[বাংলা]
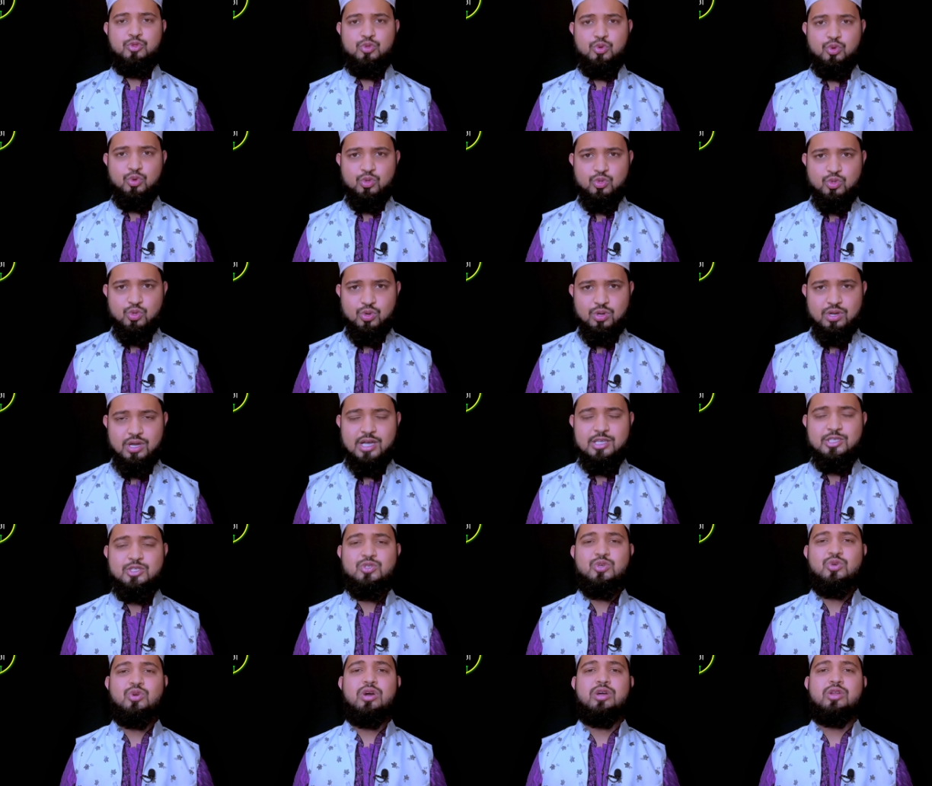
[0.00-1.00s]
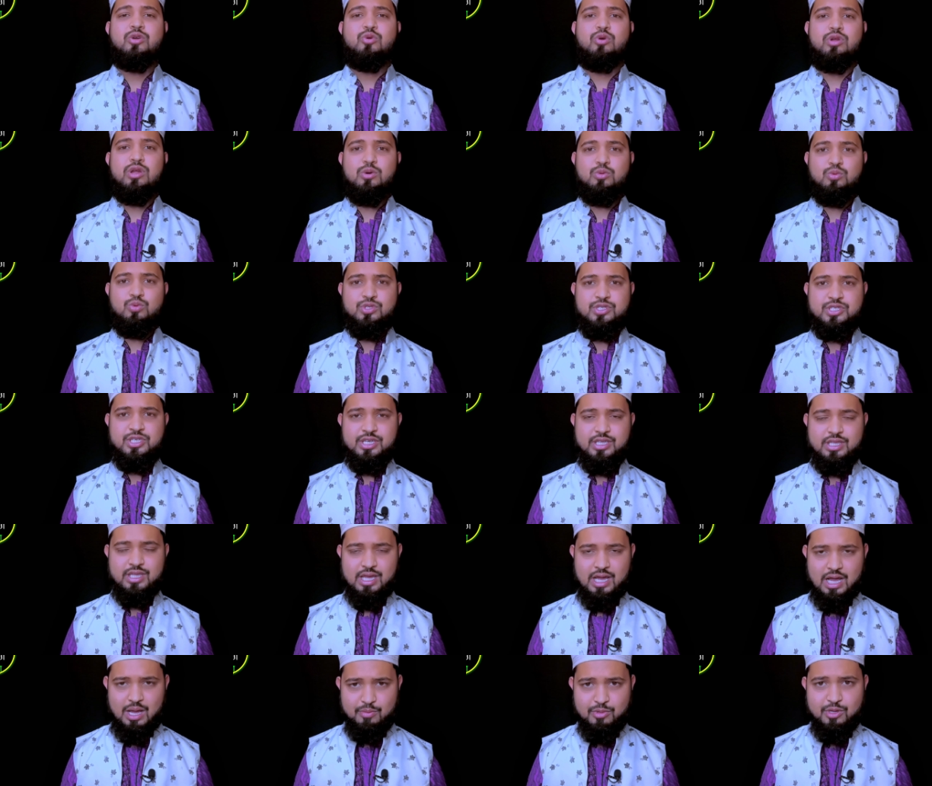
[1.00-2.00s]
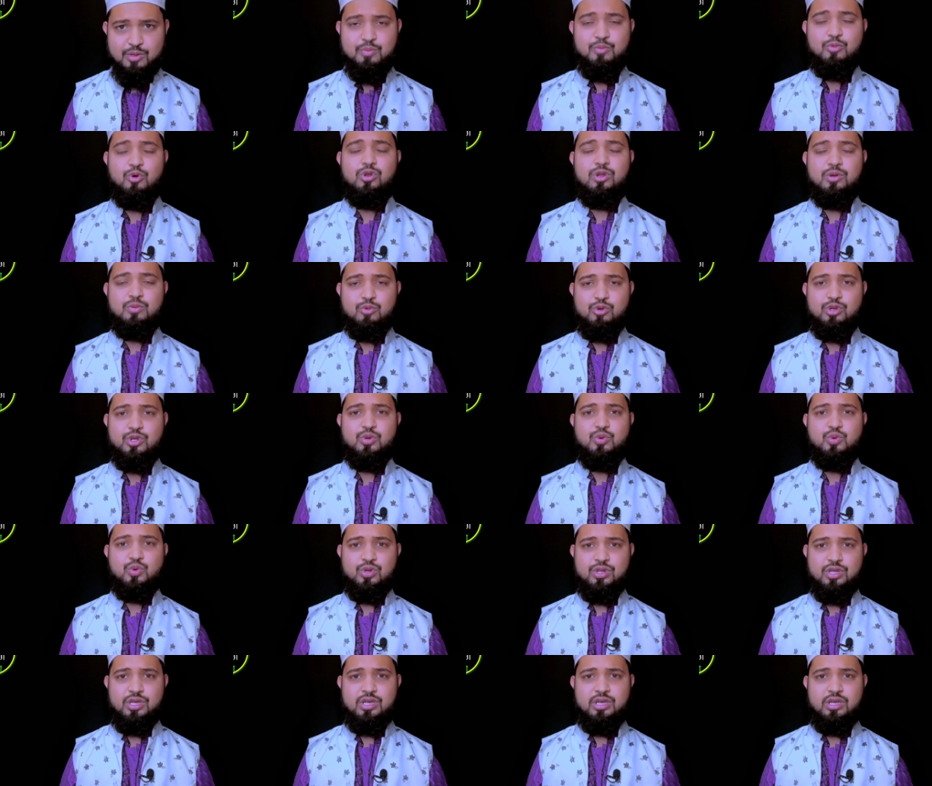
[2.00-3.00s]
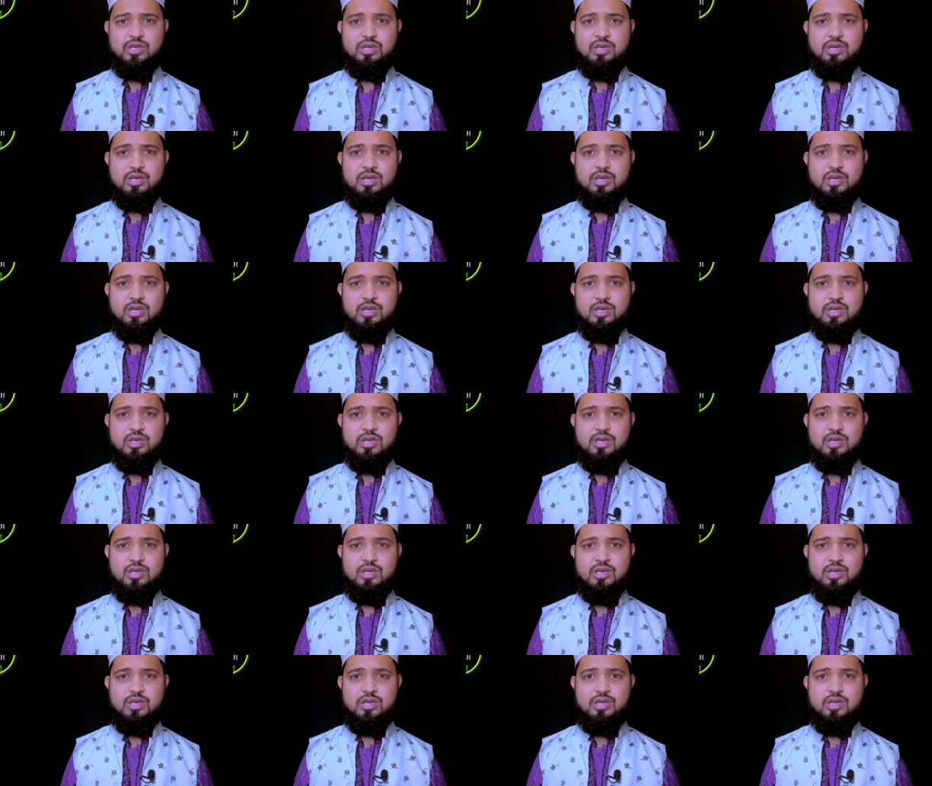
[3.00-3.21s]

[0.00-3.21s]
দ্রুত কার্যকর করা উচিত আমি বলে মনে করি